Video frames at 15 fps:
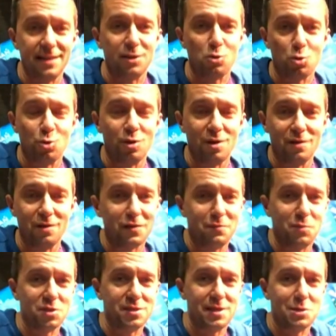ukulelowych w
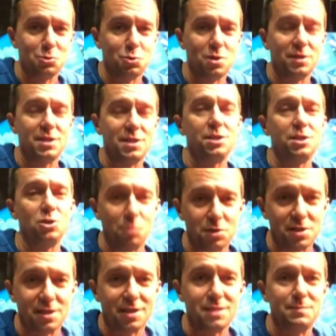Poznaniu, który też jedną
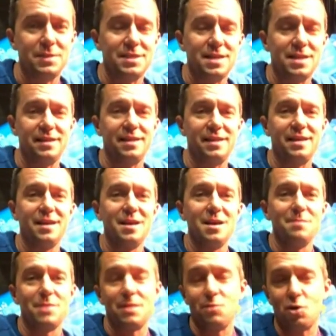piosenkę specjalnie
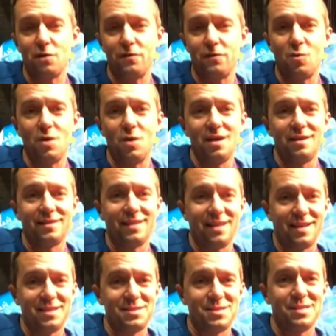premierową dla
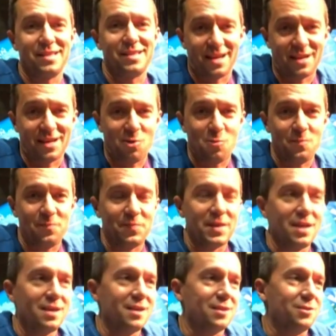nas nagrał.
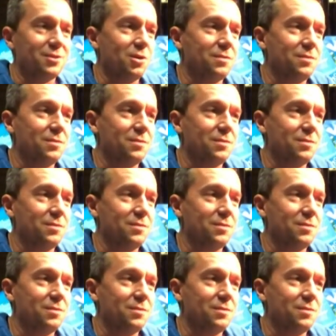No,